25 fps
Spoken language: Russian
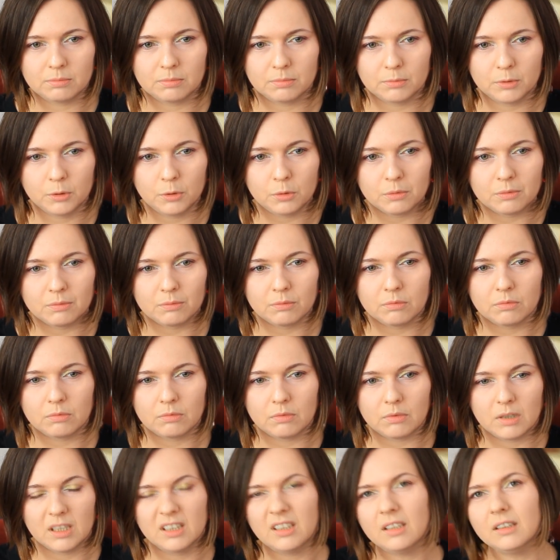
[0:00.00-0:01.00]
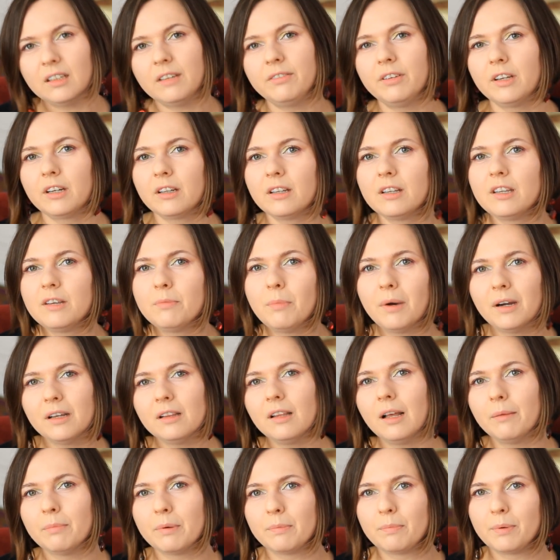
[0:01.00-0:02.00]
ну, она, наверное, не
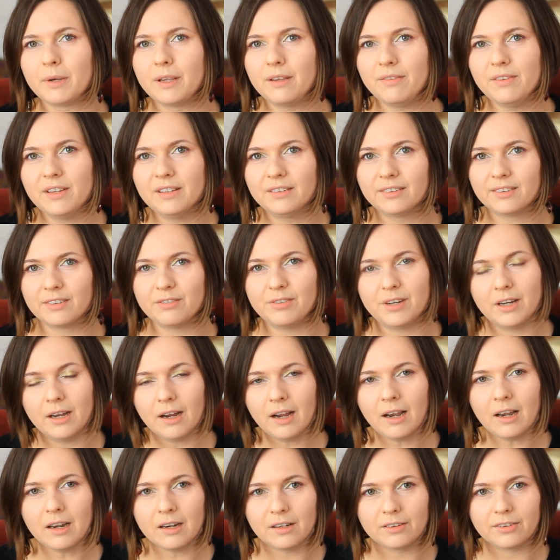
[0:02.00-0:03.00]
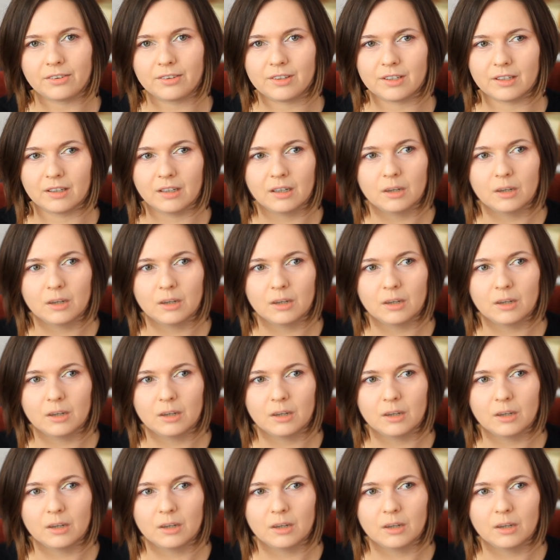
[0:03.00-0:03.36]
могла бы появиться в реальности,